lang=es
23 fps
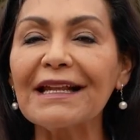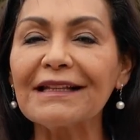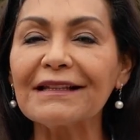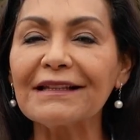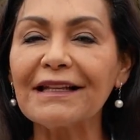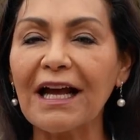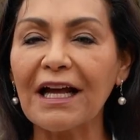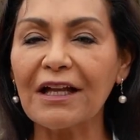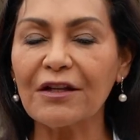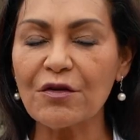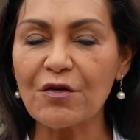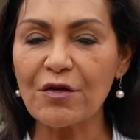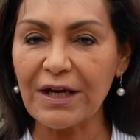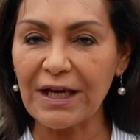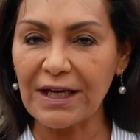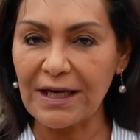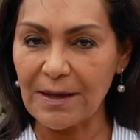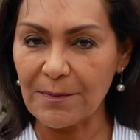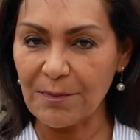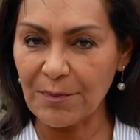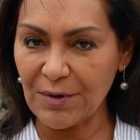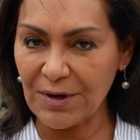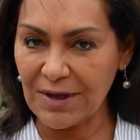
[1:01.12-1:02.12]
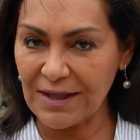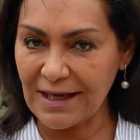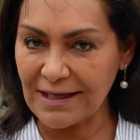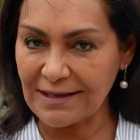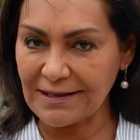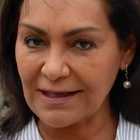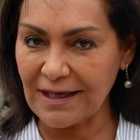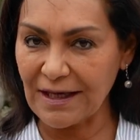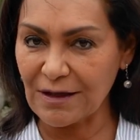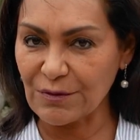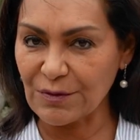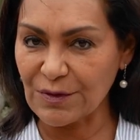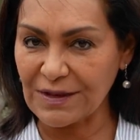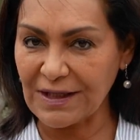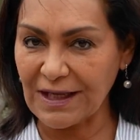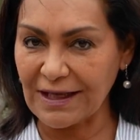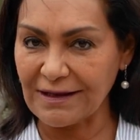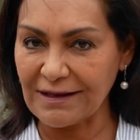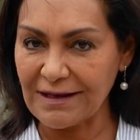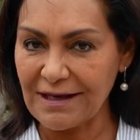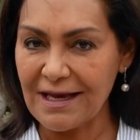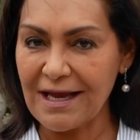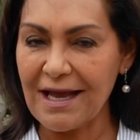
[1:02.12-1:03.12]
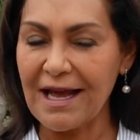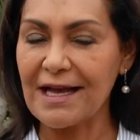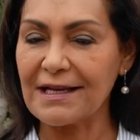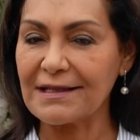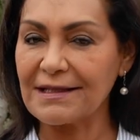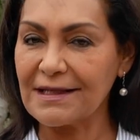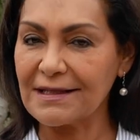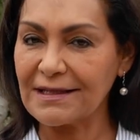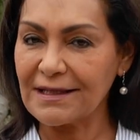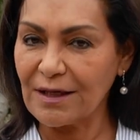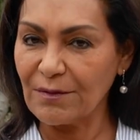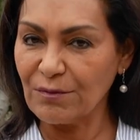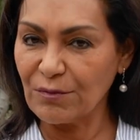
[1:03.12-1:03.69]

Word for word: el daño que le pueda hacer usted. Así es que